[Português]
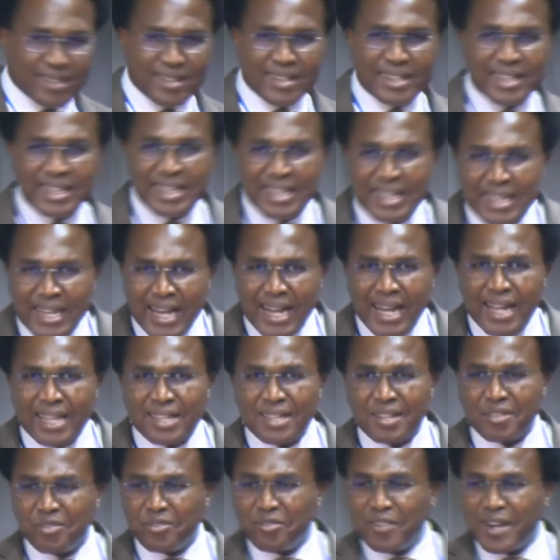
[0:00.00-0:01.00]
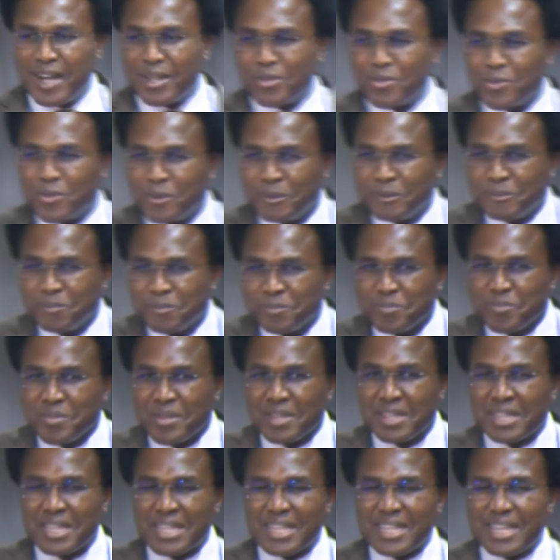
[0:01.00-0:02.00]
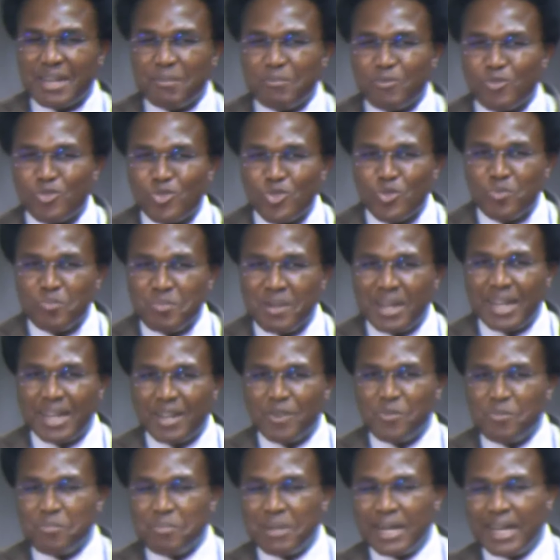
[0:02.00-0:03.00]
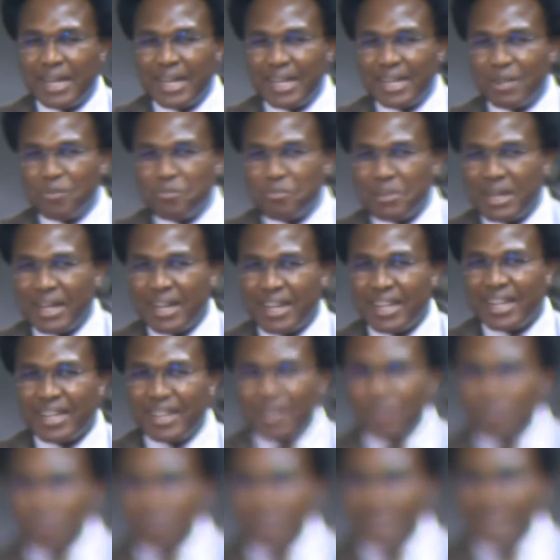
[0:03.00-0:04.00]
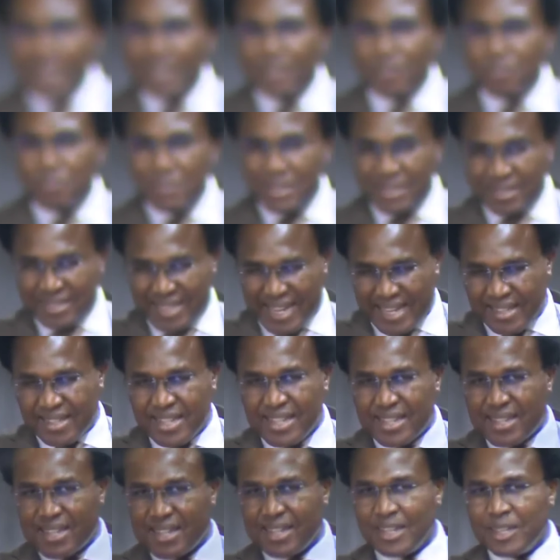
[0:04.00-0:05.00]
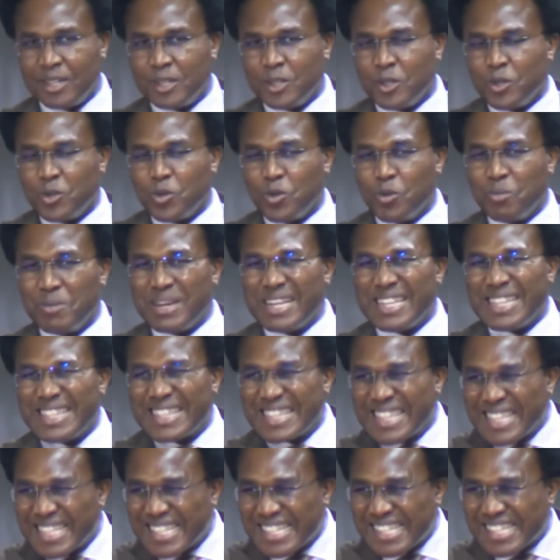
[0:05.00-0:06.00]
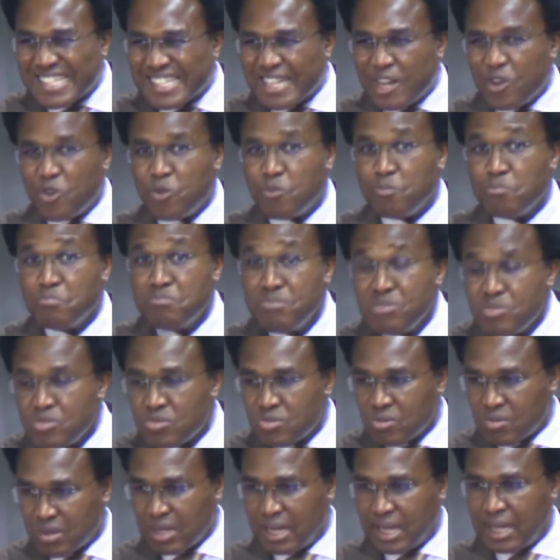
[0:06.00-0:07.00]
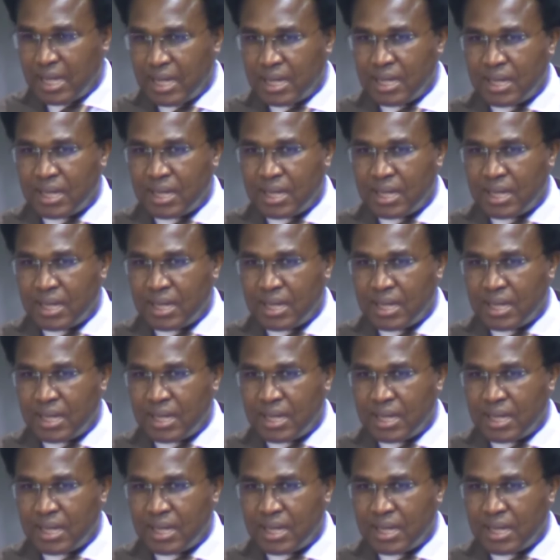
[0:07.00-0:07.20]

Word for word: e há de fato digamos, uma, uma, uma, uma, uma tática, uma intenção muito clara